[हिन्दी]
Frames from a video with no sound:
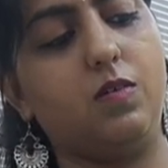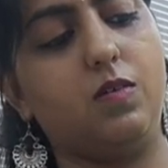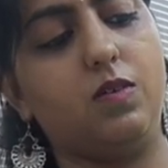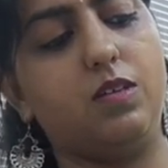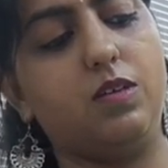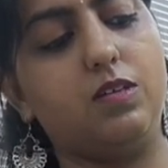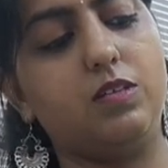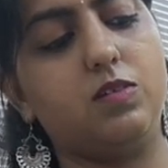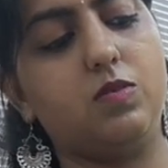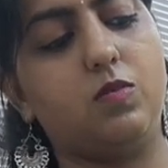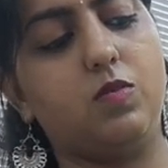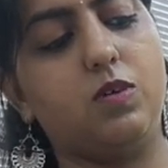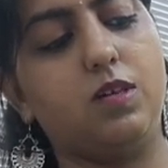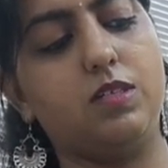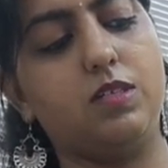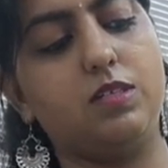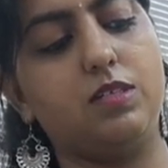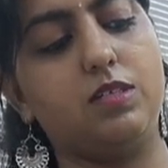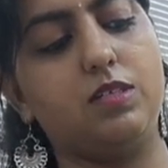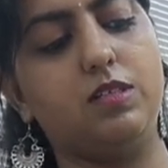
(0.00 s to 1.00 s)
और इसको
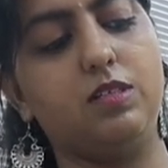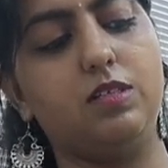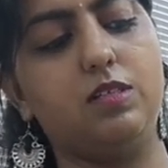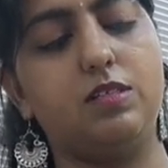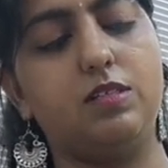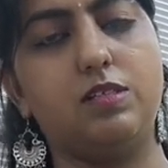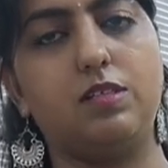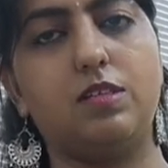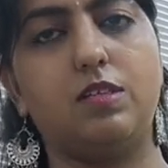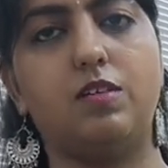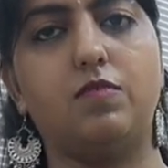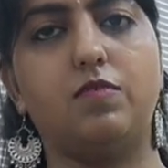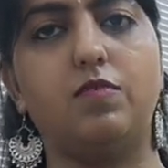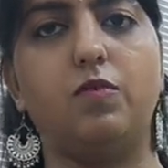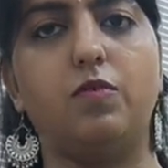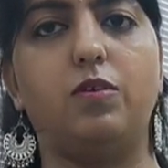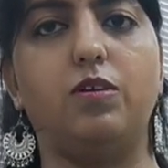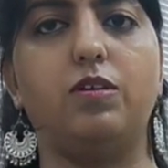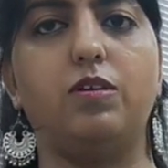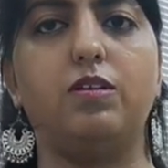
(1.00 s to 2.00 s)
ऐसे इस तरह
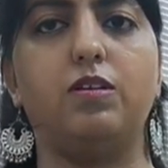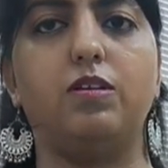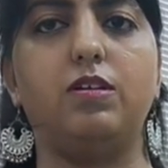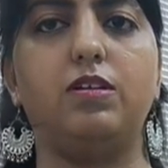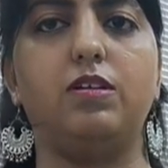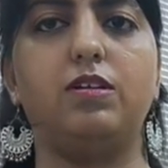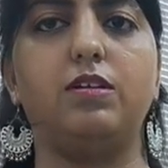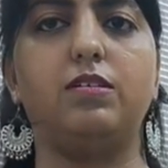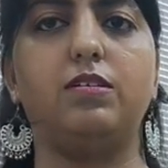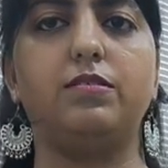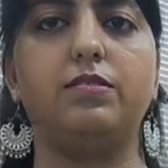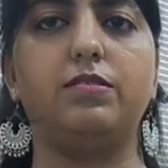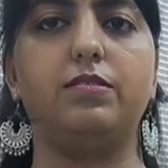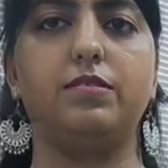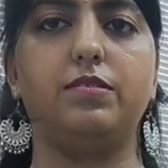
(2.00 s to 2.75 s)
फोल्ड कर लिया